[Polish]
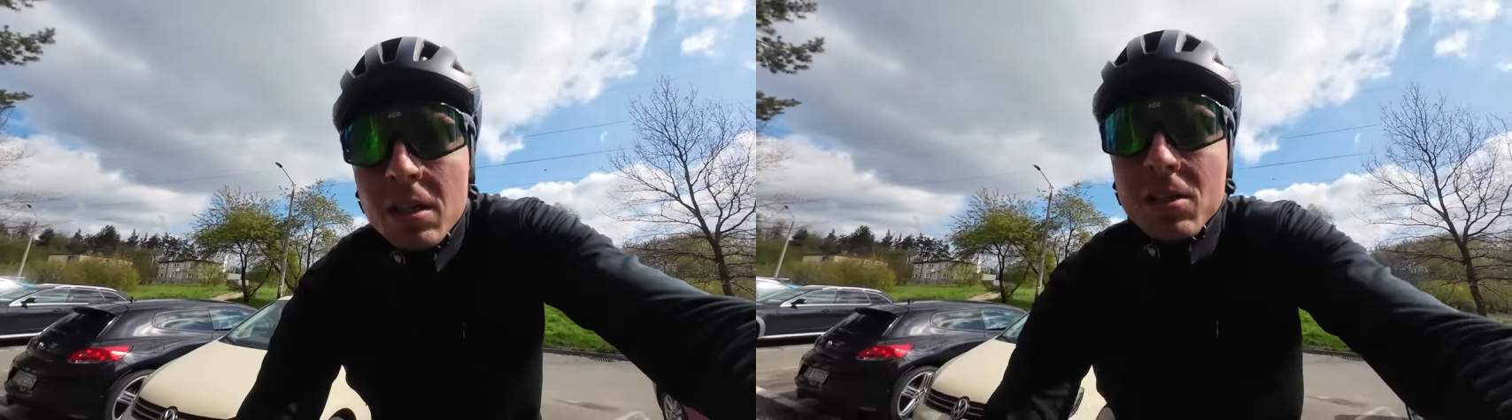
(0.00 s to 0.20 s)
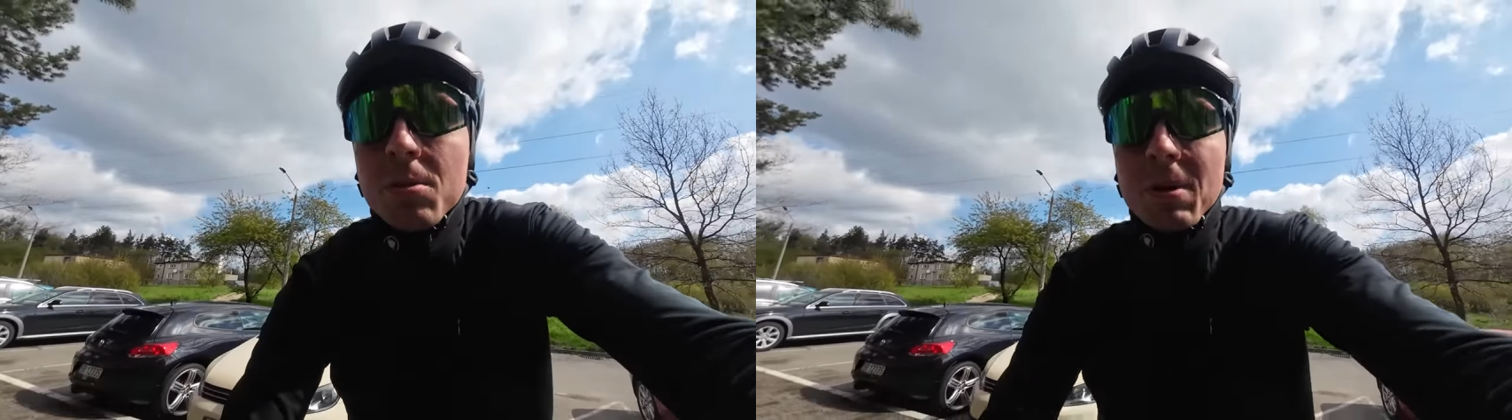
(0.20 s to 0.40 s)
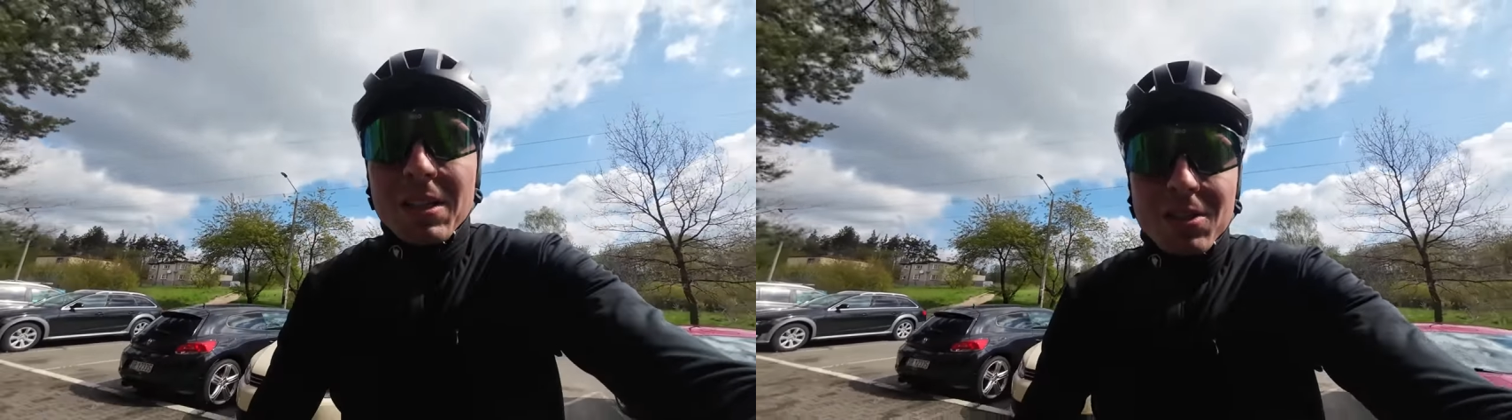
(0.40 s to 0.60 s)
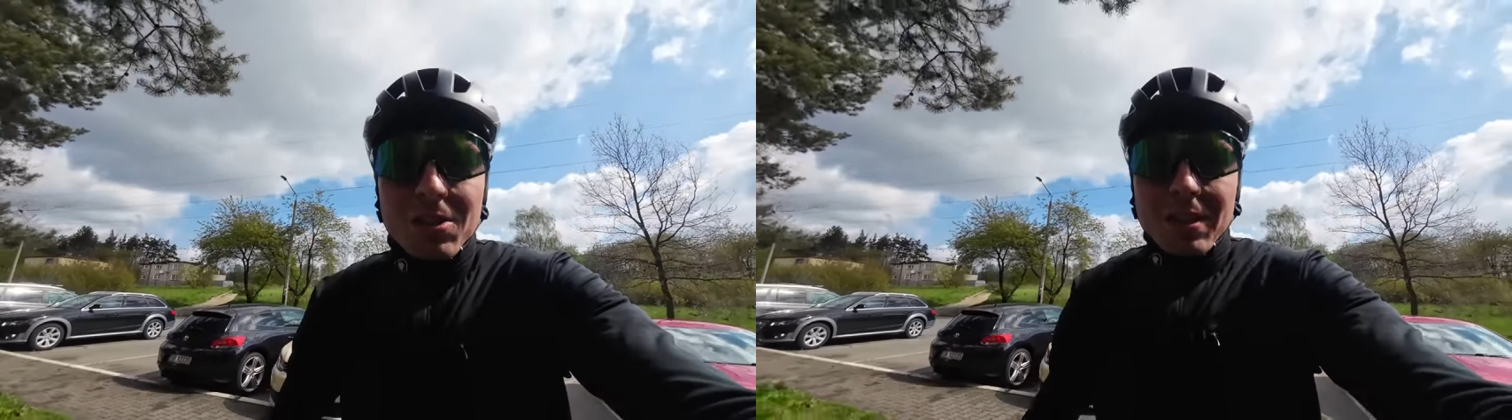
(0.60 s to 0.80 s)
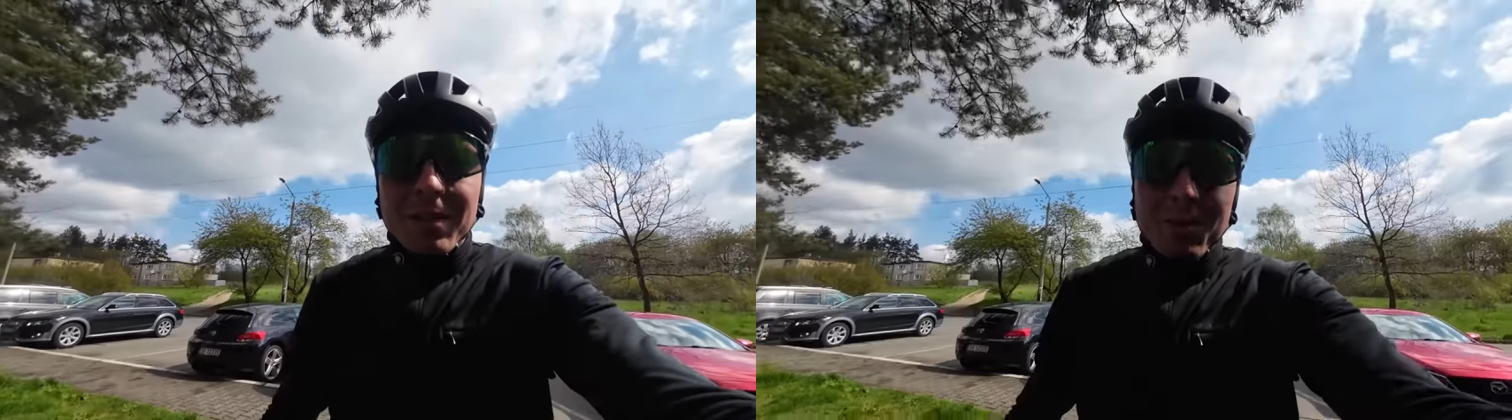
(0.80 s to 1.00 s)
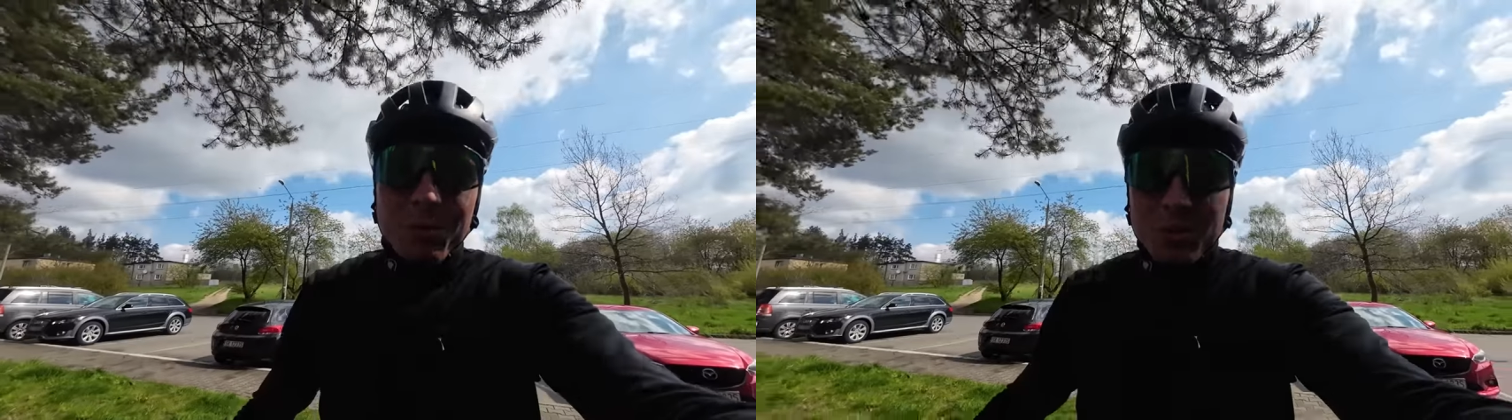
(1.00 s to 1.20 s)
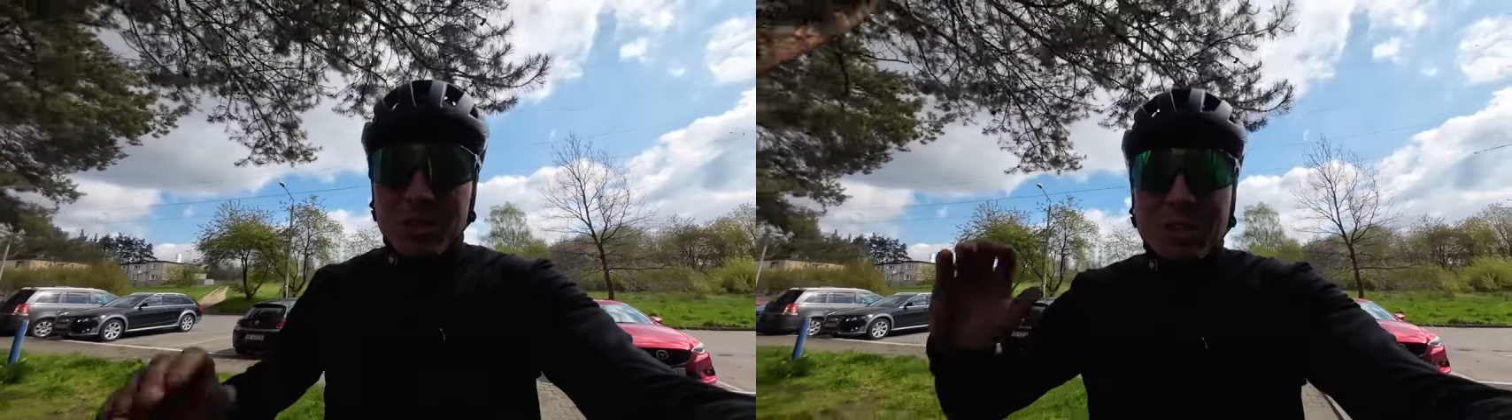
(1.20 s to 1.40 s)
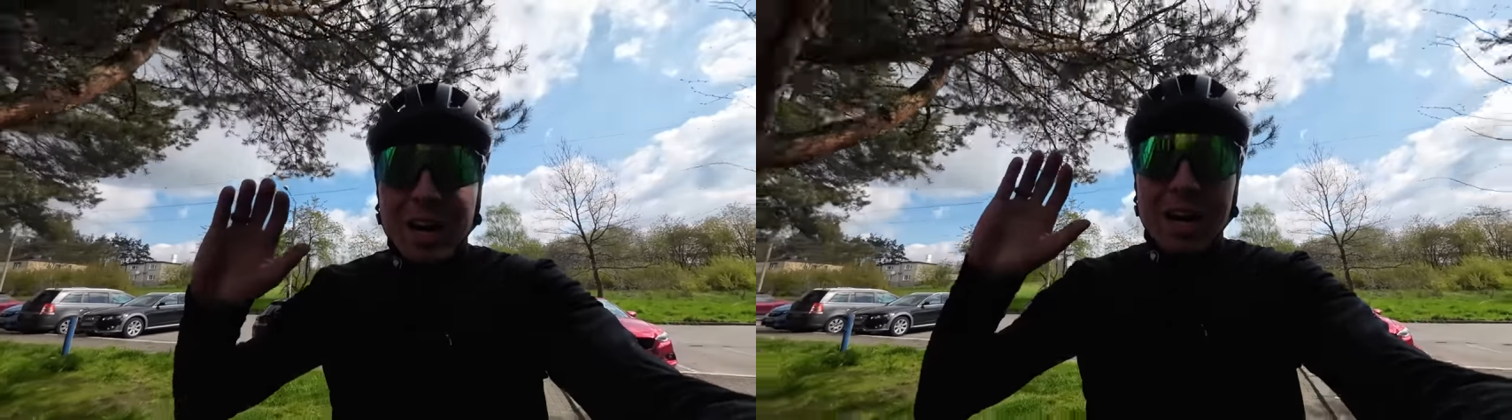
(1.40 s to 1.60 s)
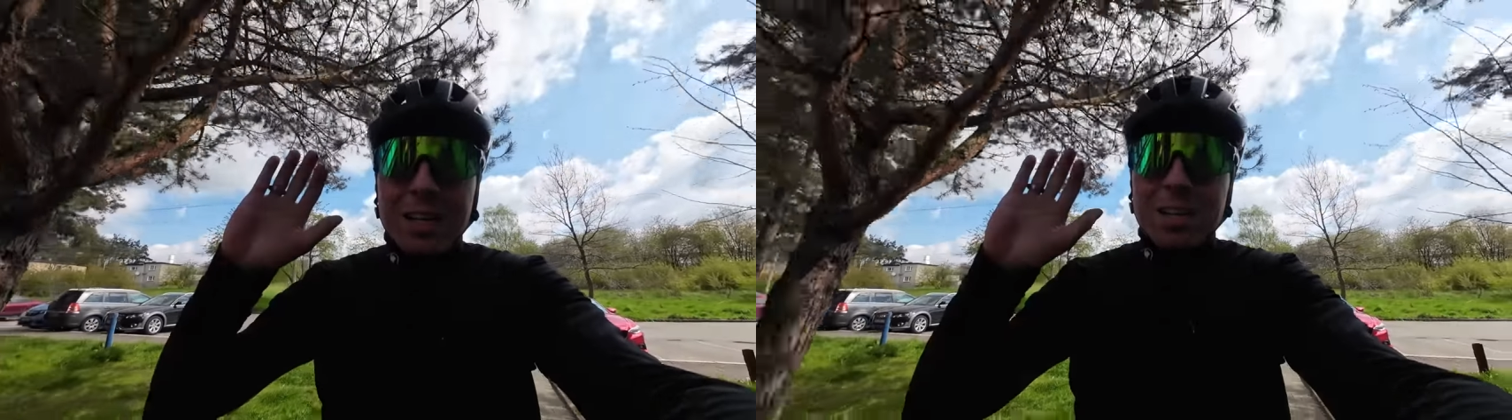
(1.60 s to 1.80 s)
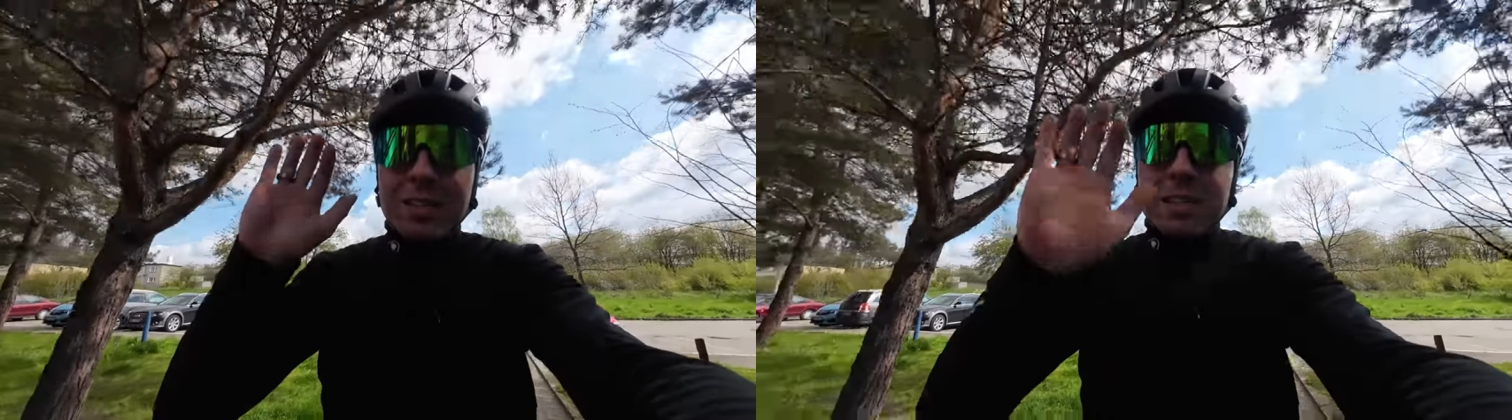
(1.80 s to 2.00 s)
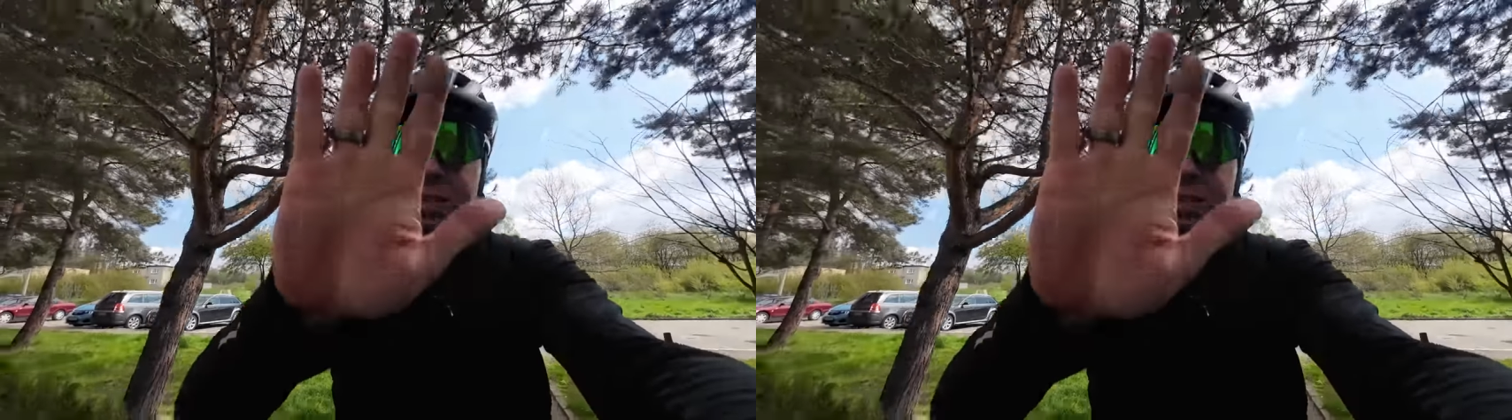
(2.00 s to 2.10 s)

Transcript: Trzymajcie się, piąteczka.